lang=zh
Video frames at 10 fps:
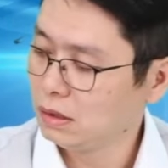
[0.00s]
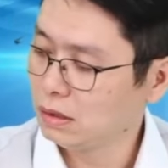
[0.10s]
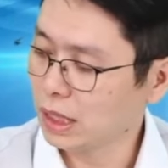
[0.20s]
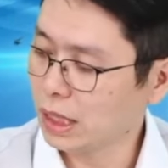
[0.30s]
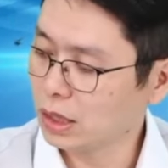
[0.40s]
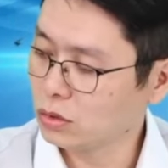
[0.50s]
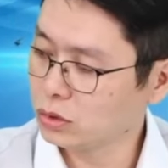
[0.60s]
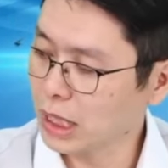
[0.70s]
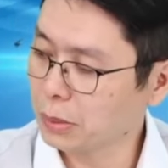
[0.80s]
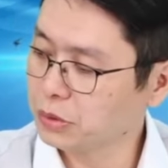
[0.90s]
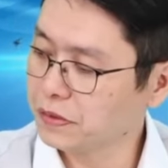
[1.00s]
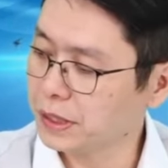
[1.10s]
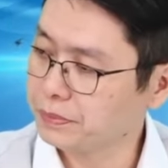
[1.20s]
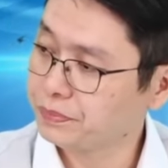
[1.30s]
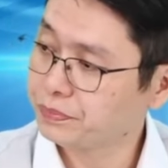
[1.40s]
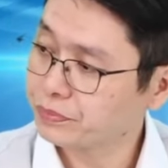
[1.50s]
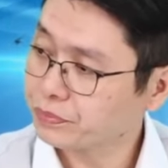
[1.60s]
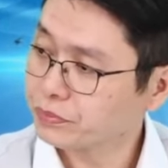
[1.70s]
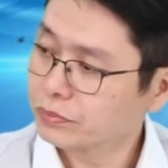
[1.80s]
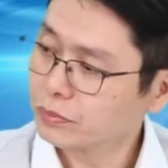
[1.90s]
那股价部分。
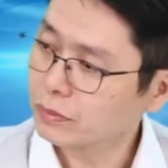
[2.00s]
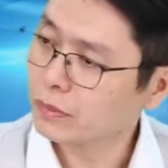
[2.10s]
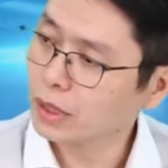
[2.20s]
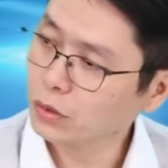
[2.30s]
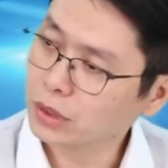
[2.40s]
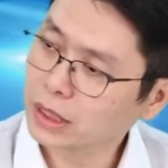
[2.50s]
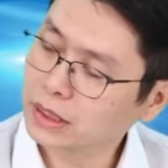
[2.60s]
因为它